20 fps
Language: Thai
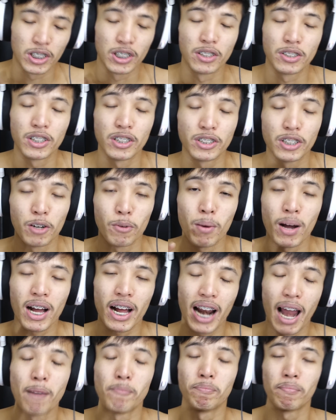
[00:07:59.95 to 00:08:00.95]
เชิงเชิงเชิงว่า
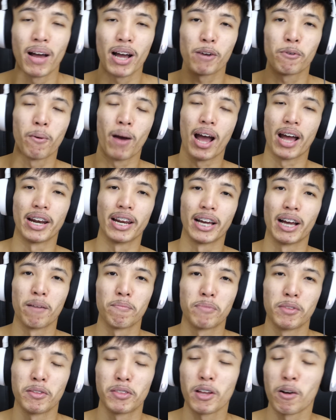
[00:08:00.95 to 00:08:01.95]
คล้ำมากกว่านะครั
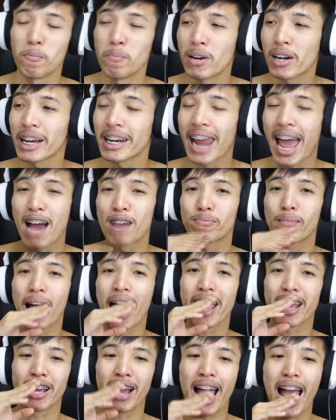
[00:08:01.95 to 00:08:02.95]
บเดี๋ยวมึงก็ดรา
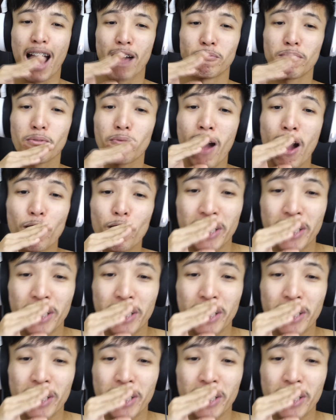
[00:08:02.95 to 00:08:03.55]
ม่าอีกหามึง